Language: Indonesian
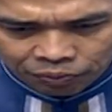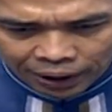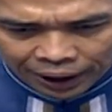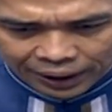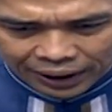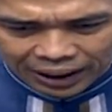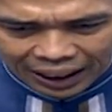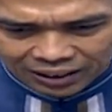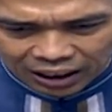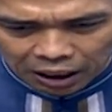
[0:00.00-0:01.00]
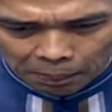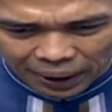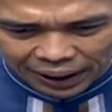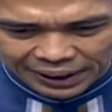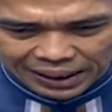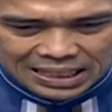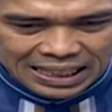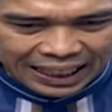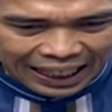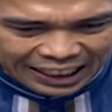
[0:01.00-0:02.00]
Andai gatal kepalanya,
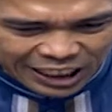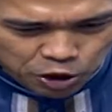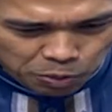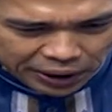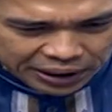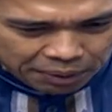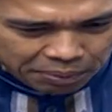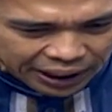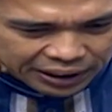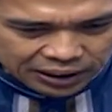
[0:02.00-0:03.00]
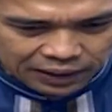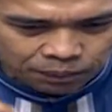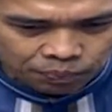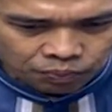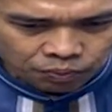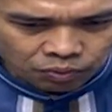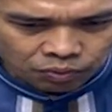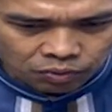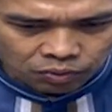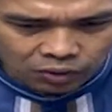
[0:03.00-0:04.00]
sekali cuman dia berani.
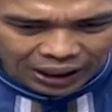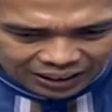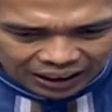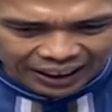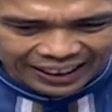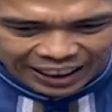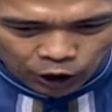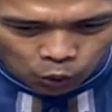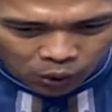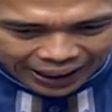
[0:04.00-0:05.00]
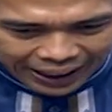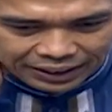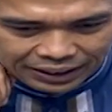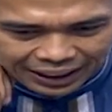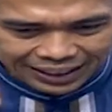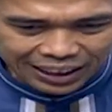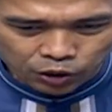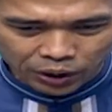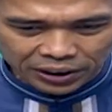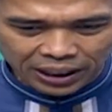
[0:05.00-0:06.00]
Gatal lagi dua kali, gatal
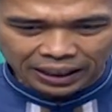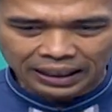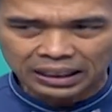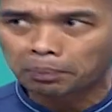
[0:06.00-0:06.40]
juga tiga kali,